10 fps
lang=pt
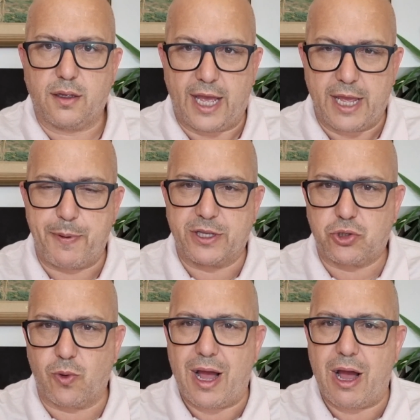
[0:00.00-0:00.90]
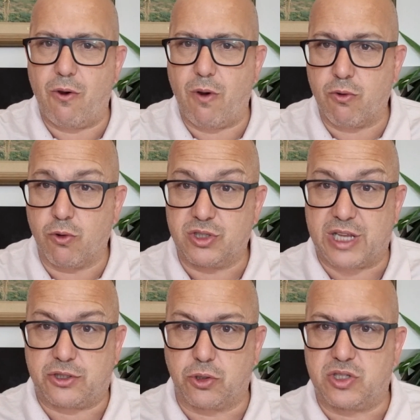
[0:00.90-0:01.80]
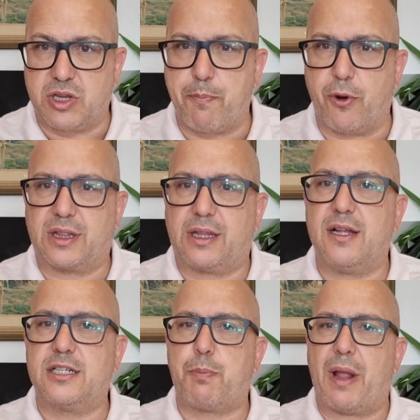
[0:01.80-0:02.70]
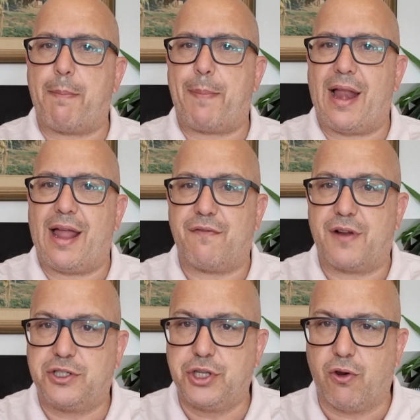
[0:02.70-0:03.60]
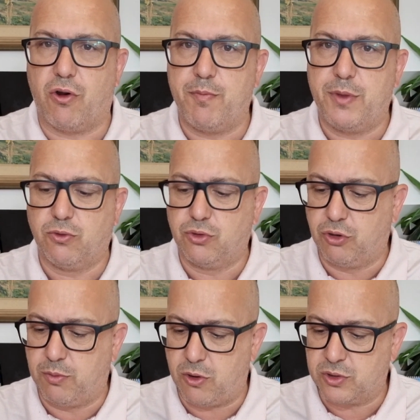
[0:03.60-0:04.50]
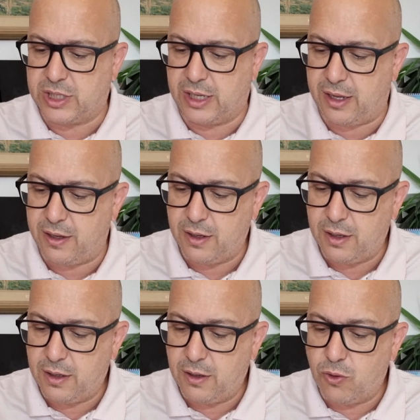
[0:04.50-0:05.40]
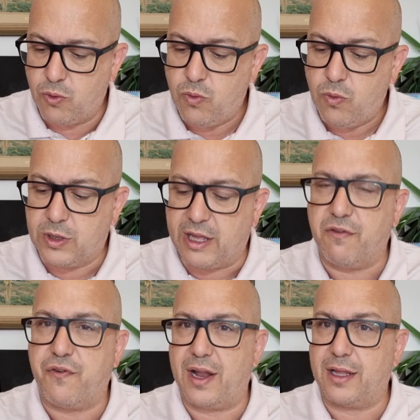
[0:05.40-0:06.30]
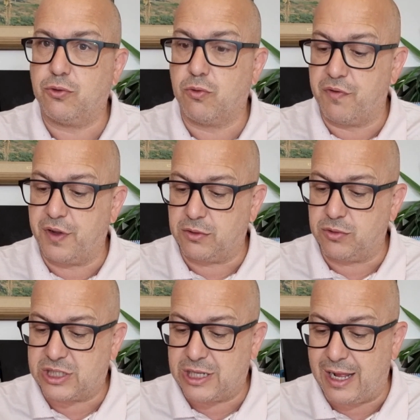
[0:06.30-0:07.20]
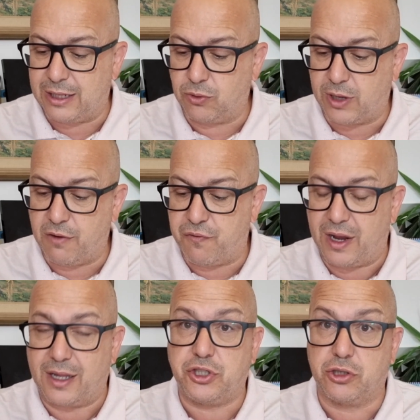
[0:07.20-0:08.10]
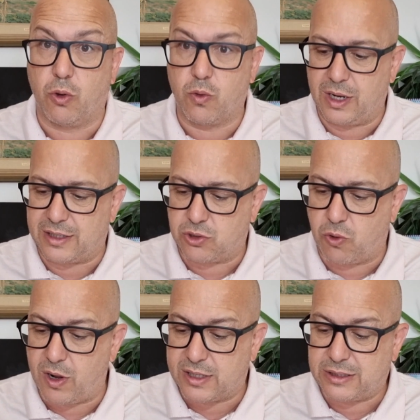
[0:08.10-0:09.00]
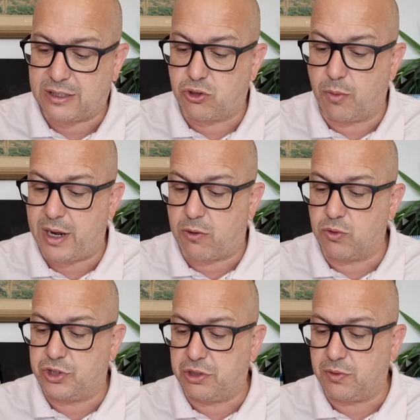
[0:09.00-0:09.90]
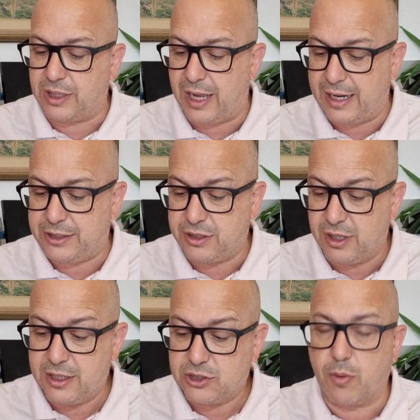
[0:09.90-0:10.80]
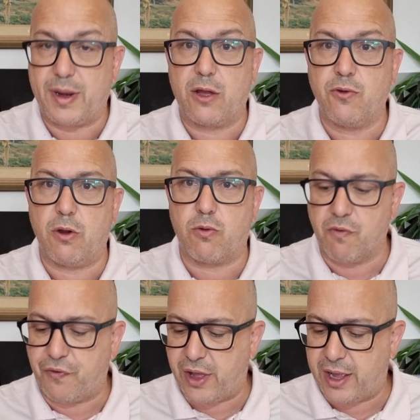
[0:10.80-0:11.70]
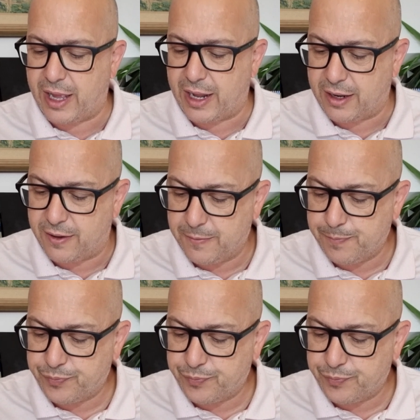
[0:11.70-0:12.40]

E aí, pessoal, alguns assuntos importantes pela palavra de Romildo Bolzan. O que ele fala do governo do estado, o que ele fala de Douglas Costa, sobre a continuidade, sobre a reunião com Ferreira